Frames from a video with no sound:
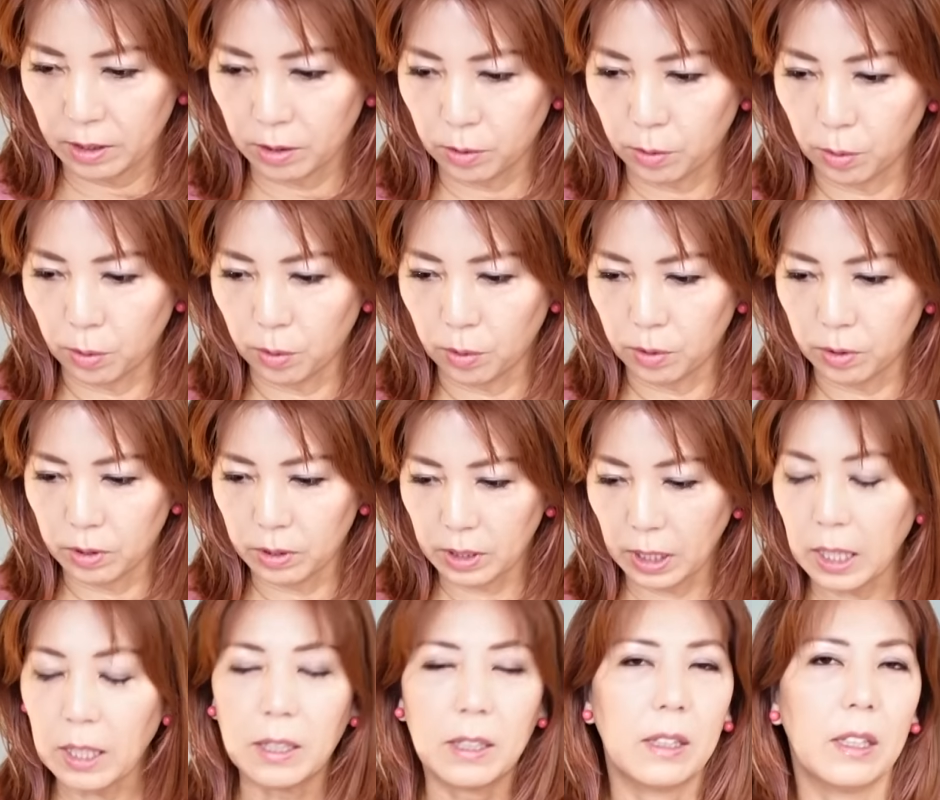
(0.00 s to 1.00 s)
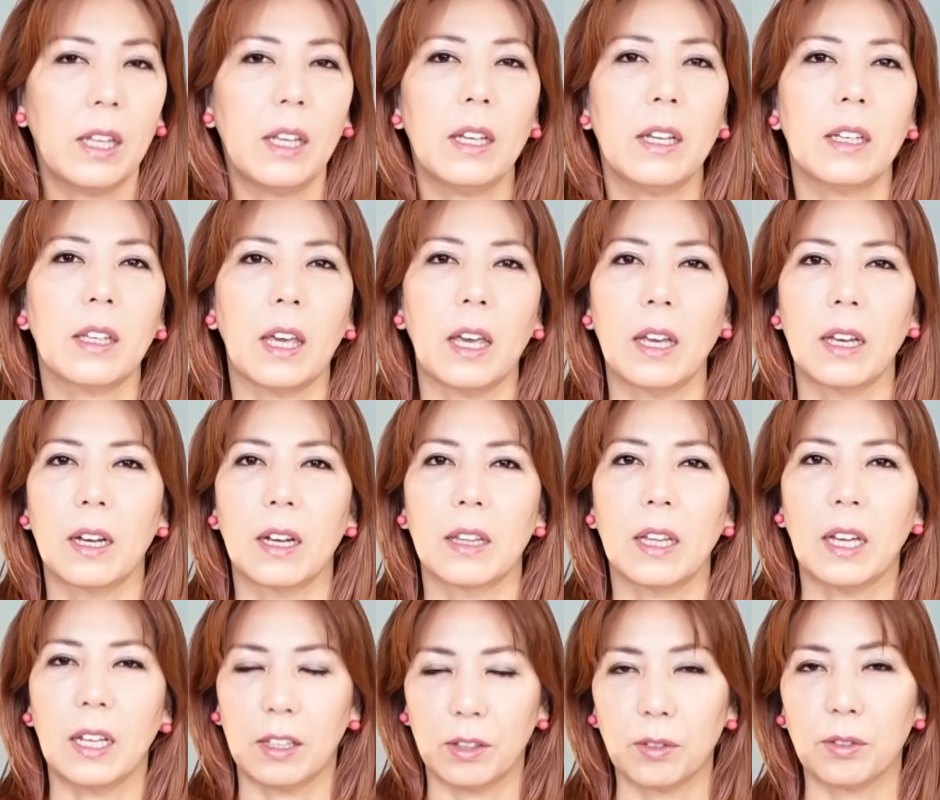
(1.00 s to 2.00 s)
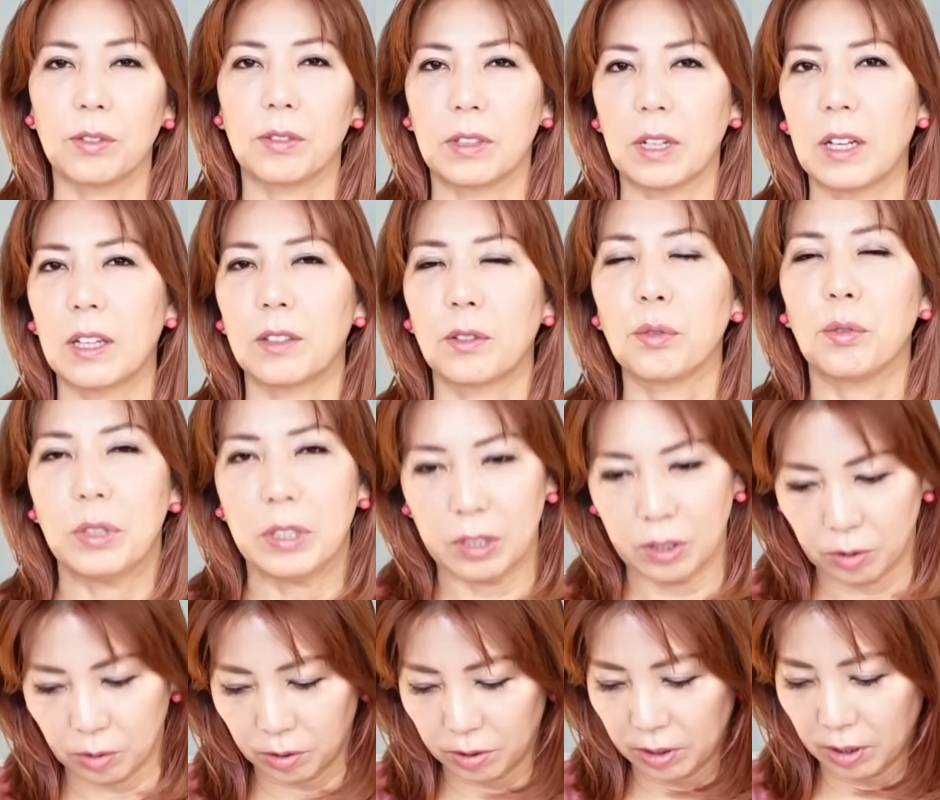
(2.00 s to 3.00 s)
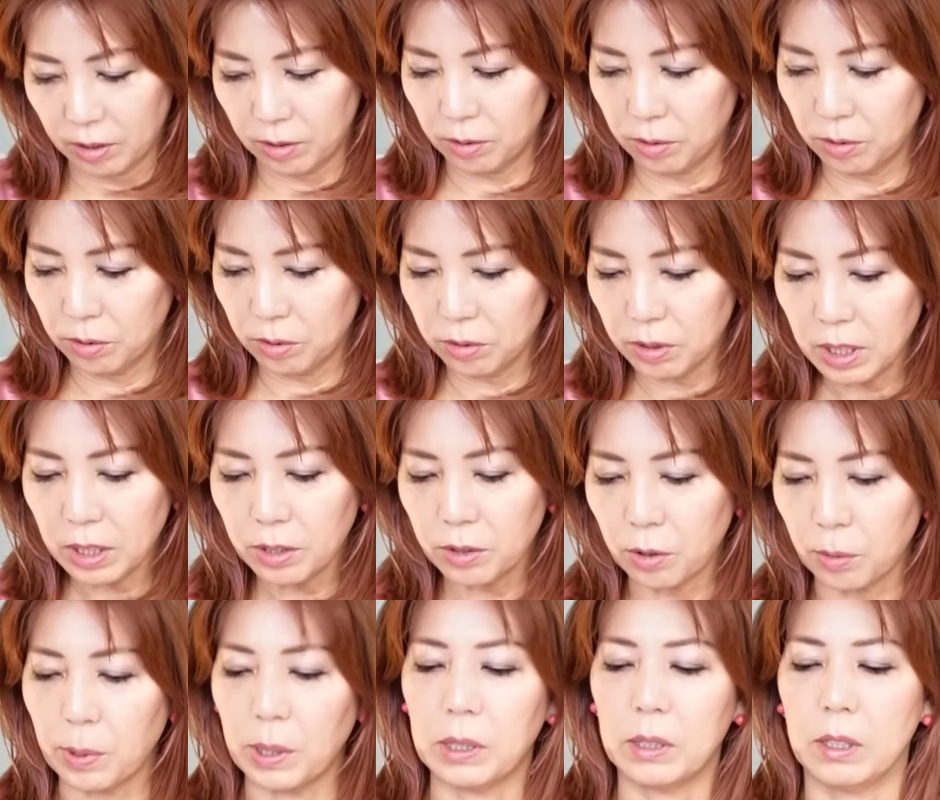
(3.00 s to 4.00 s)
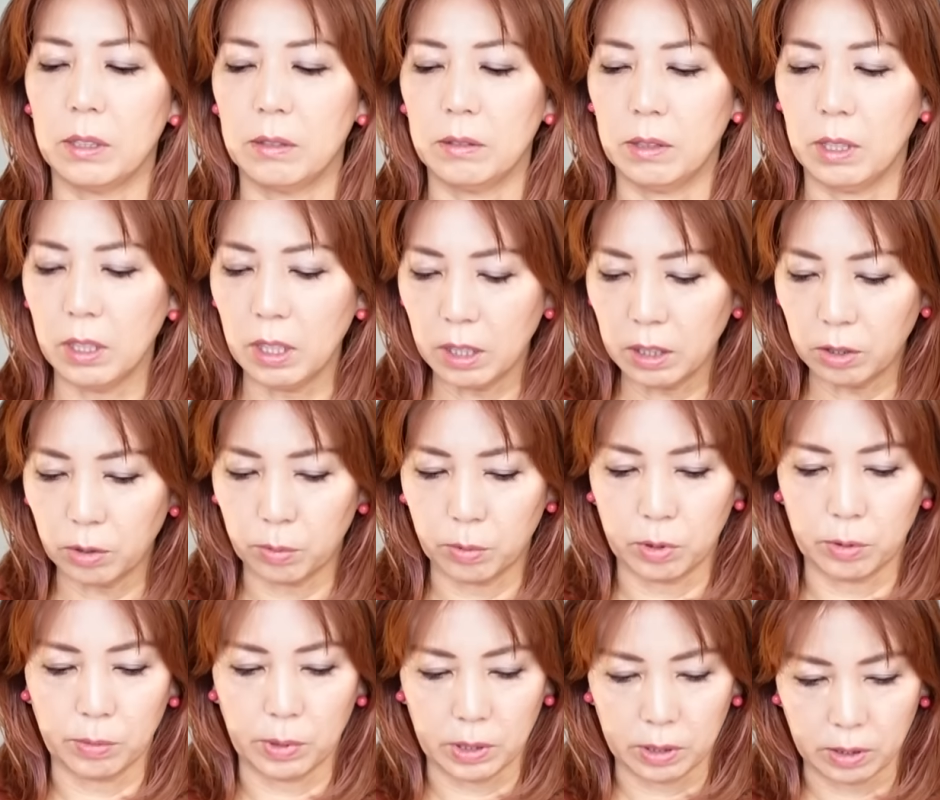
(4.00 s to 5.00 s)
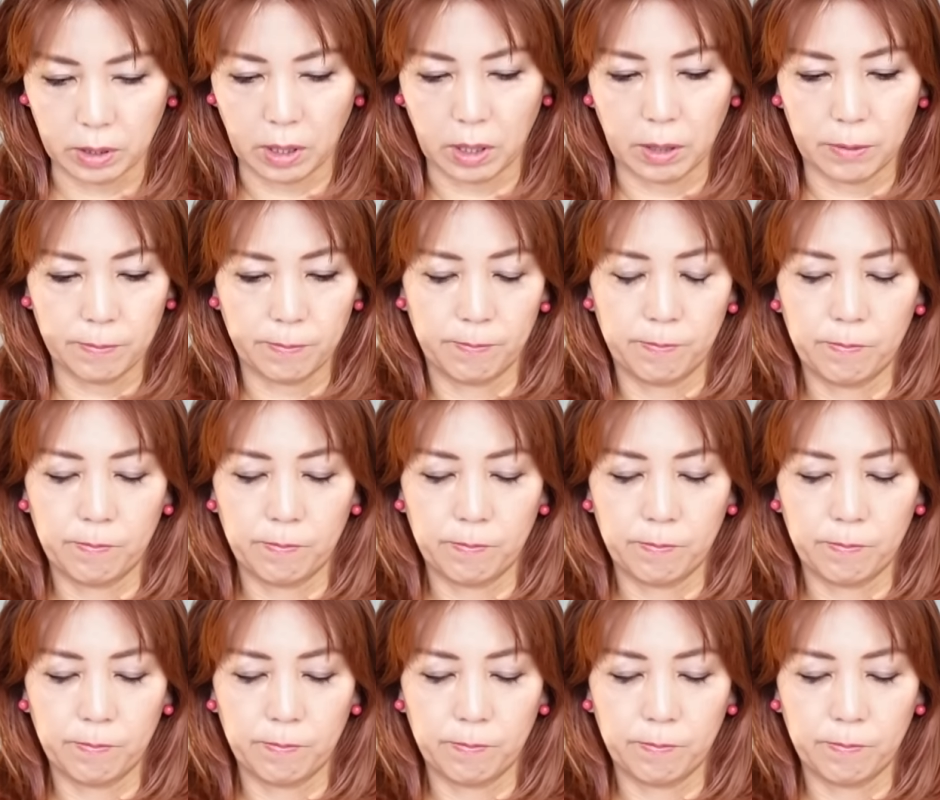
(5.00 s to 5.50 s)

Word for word: こう決定権がないというかどうしようっていうところで止まってるんだなって思いました。